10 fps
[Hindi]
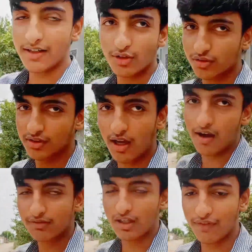साहब तो
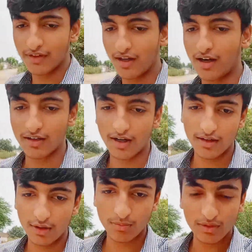साफ साफ इनकार कर
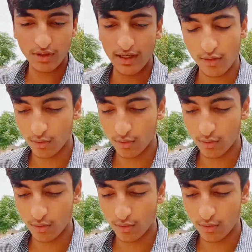दिए तुम इसे ले